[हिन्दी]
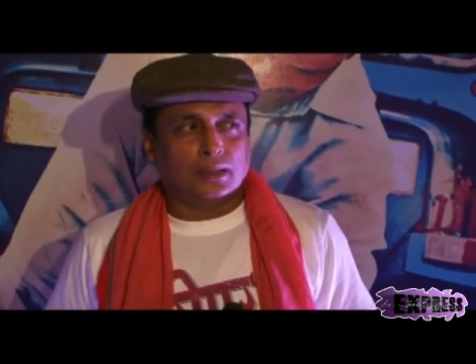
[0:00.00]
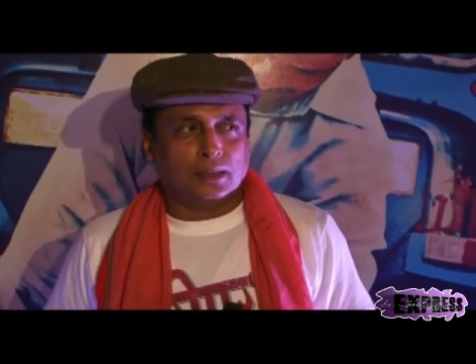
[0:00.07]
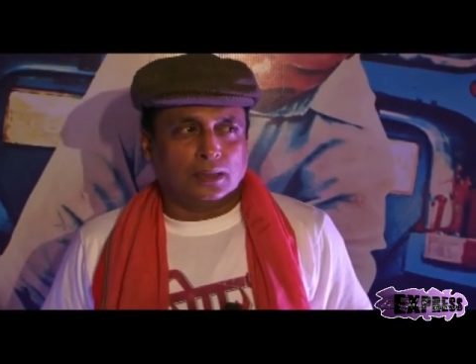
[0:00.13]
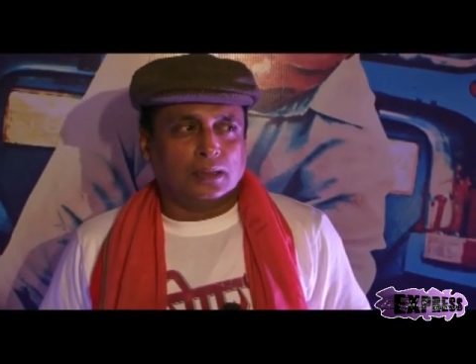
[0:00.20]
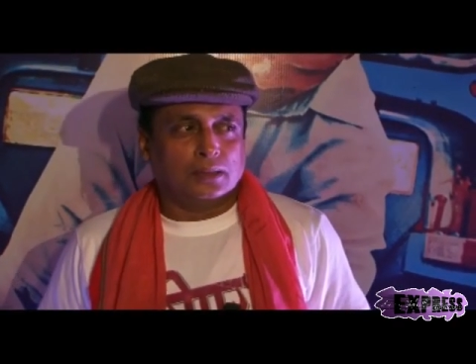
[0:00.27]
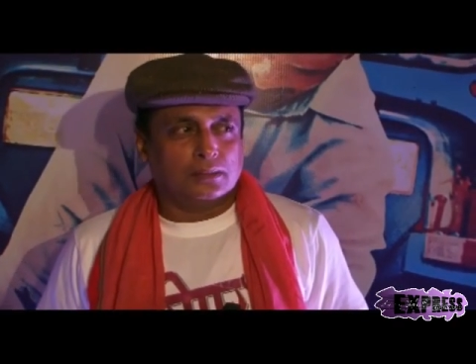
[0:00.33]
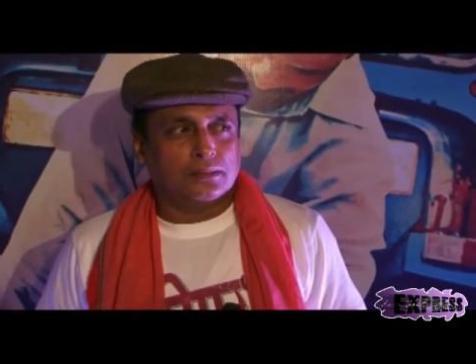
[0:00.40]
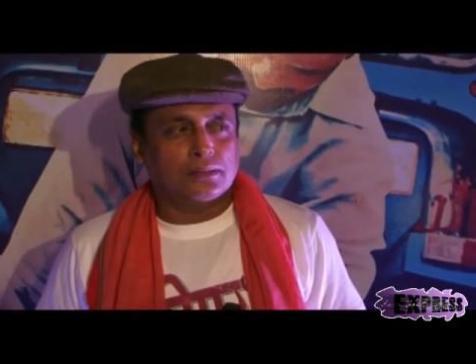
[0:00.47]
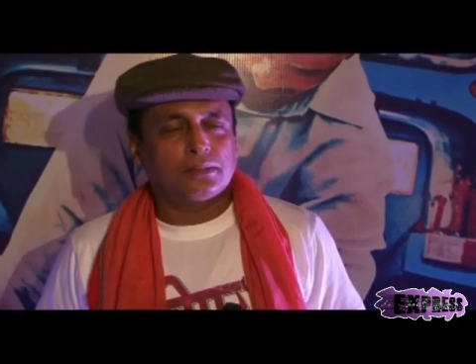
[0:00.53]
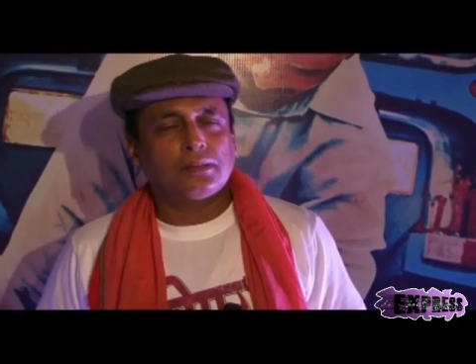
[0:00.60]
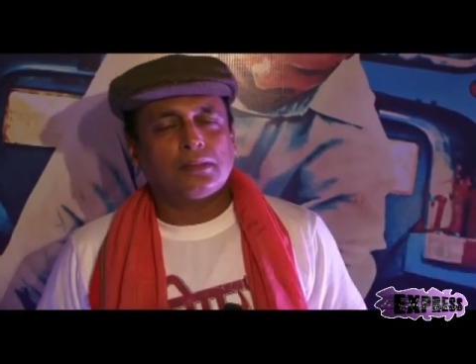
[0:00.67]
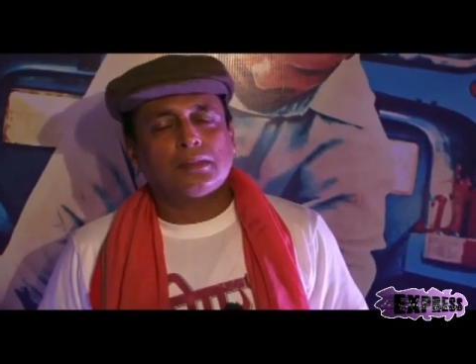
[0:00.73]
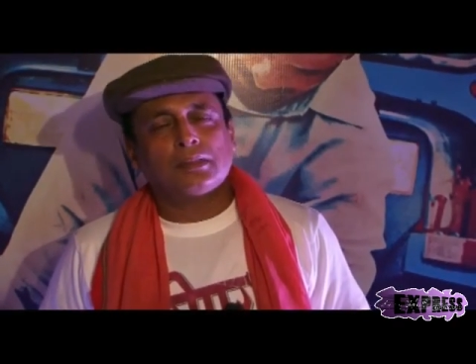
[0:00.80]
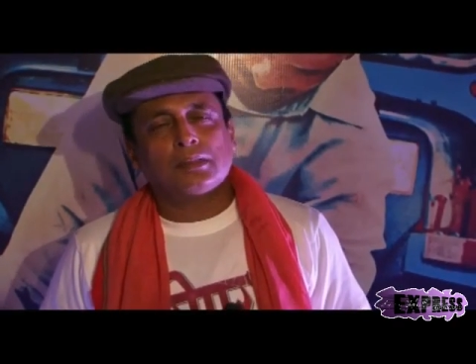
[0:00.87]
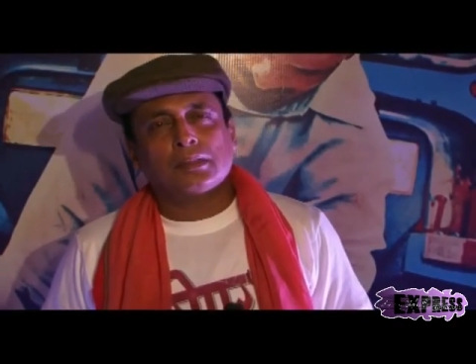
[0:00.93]
yeah, yeah, yeah. Be
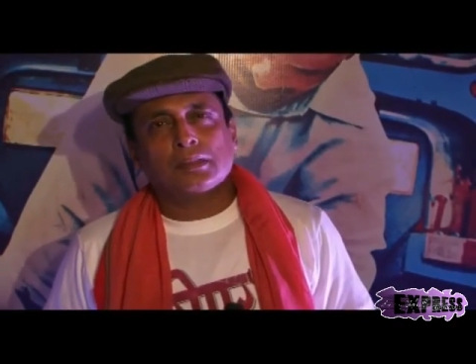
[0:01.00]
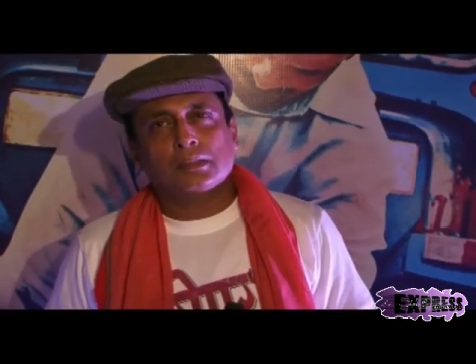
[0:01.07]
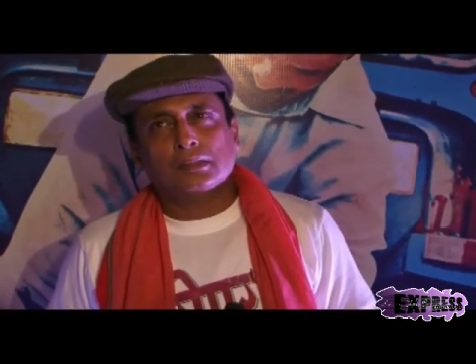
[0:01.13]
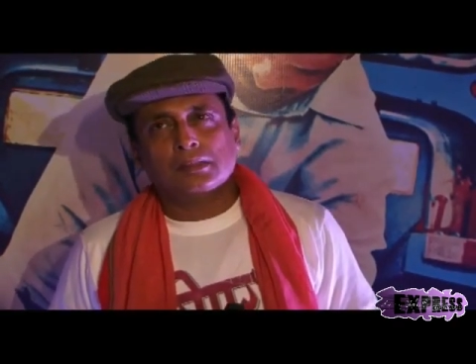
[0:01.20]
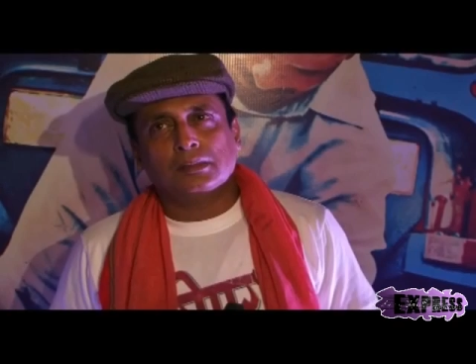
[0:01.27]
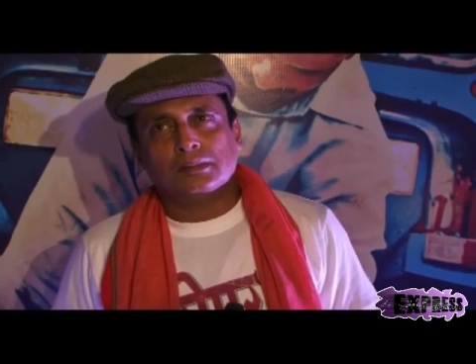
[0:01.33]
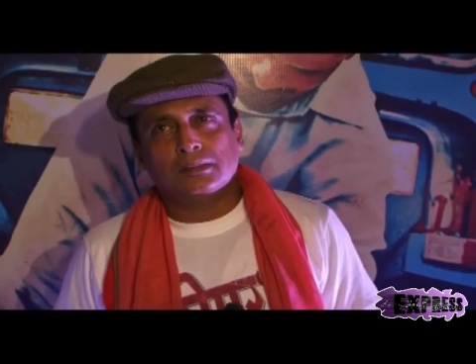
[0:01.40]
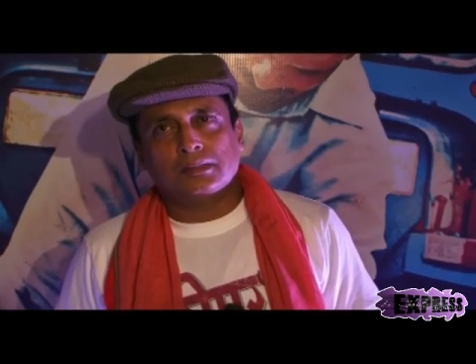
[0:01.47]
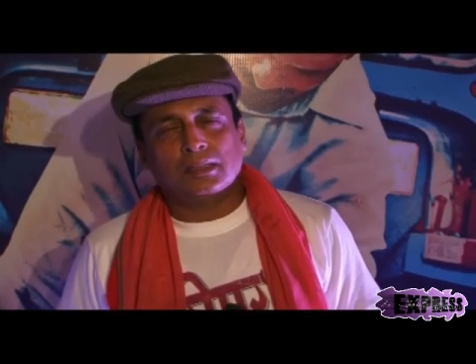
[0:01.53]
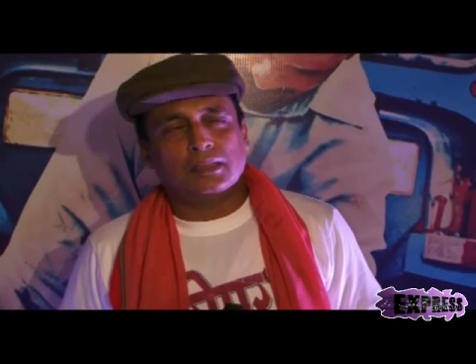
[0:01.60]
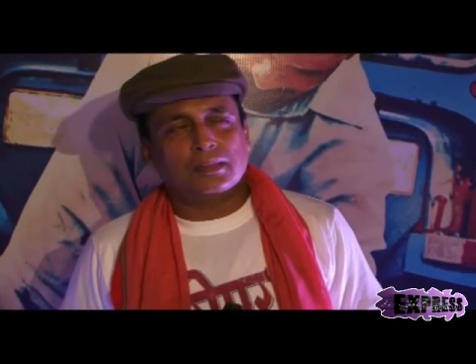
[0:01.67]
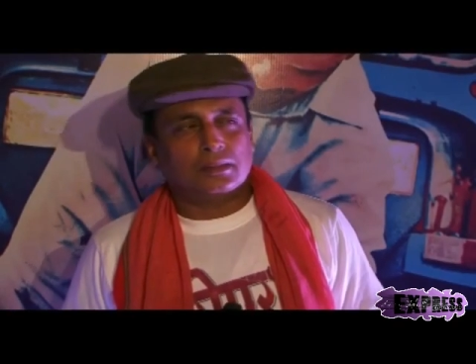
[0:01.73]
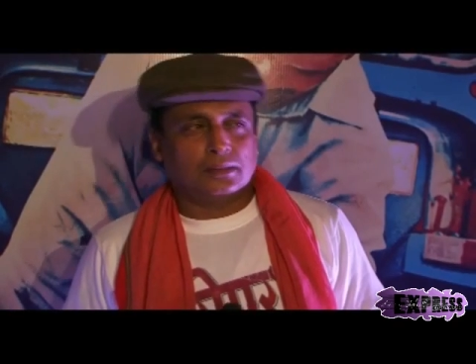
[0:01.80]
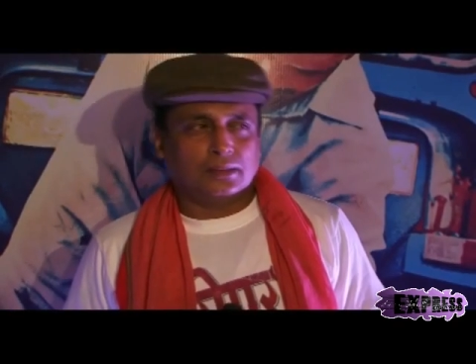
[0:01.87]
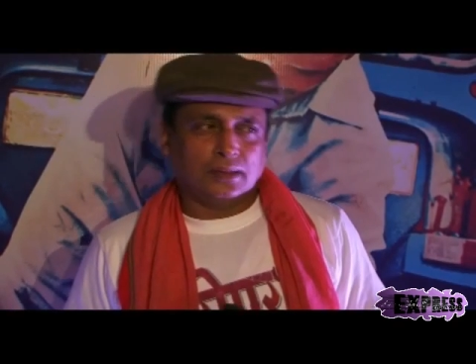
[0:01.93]
completely commercial.
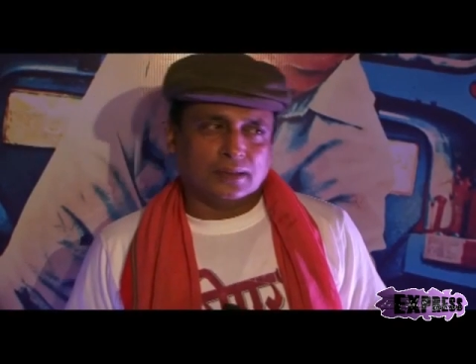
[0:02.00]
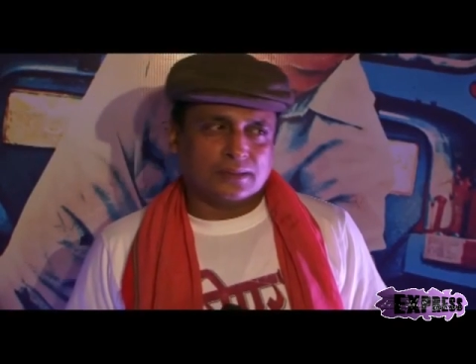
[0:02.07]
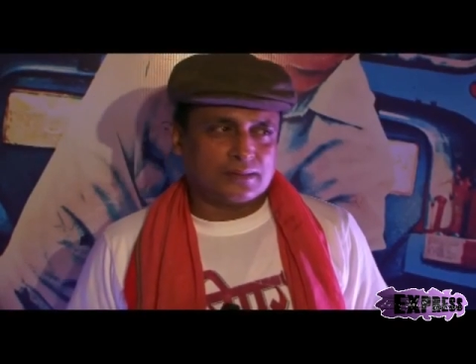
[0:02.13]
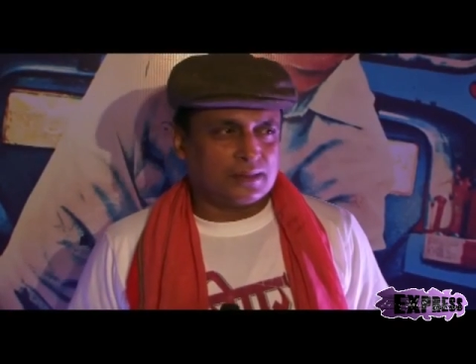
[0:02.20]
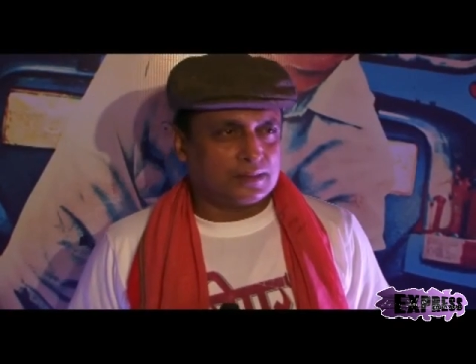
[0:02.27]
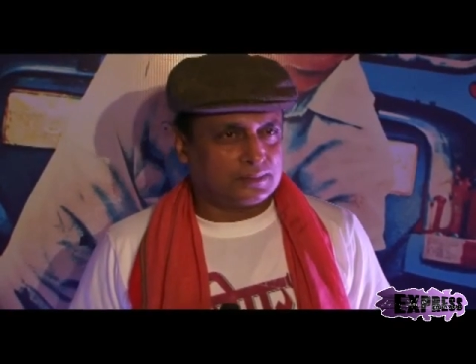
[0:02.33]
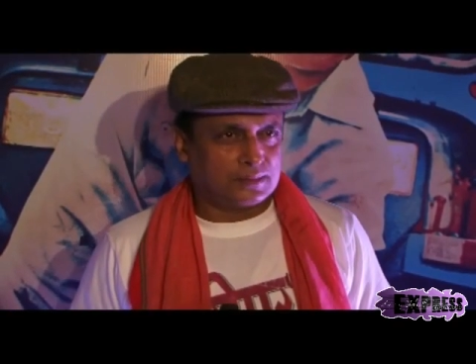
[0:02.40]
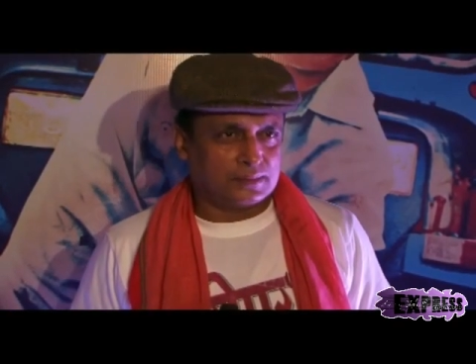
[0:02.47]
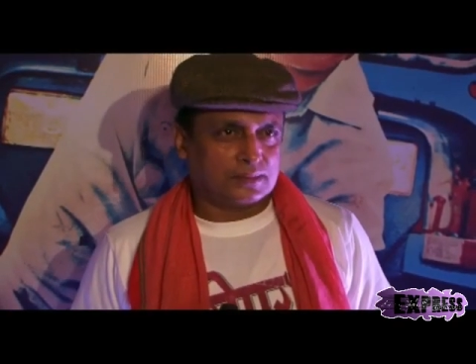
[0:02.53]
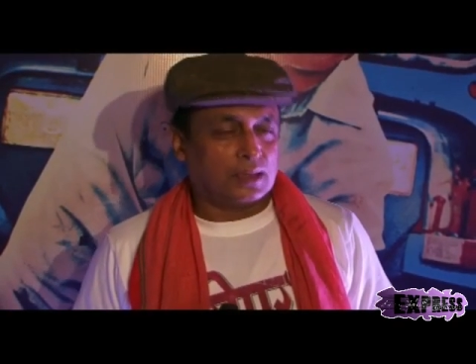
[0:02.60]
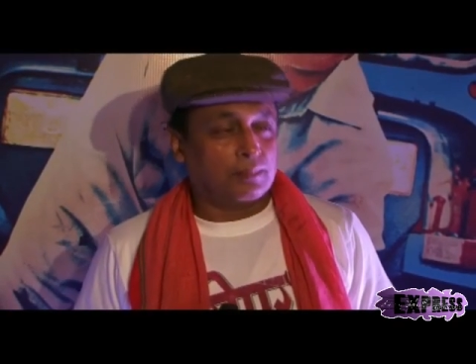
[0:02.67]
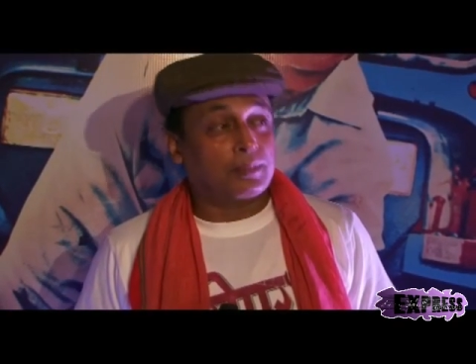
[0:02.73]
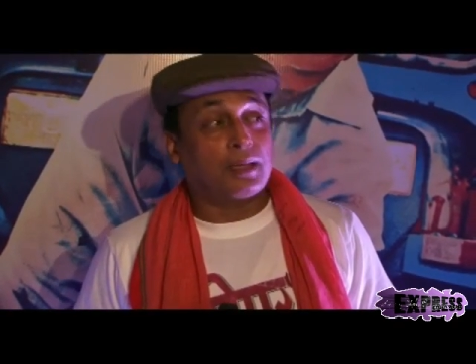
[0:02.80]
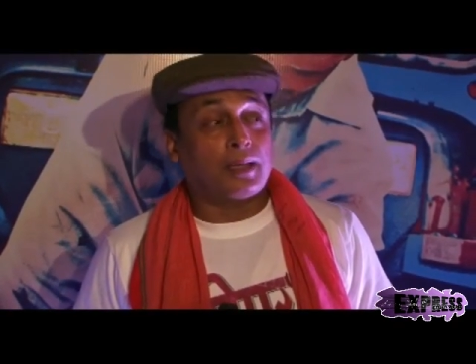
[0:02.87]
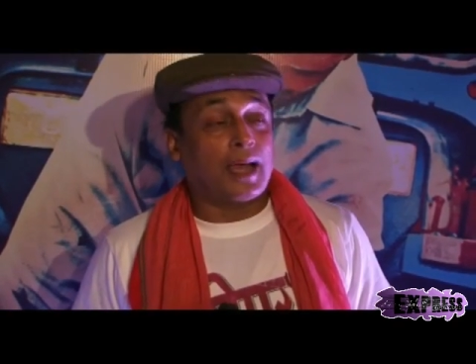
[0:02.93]
As Ye, well yes,
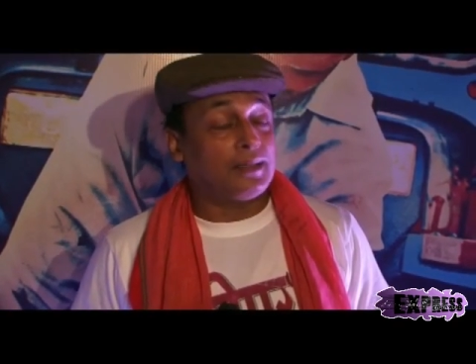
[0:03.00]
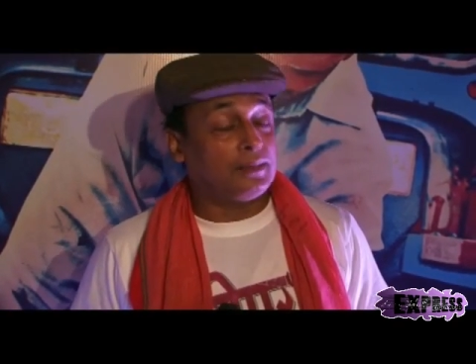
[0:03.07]
yes, yes.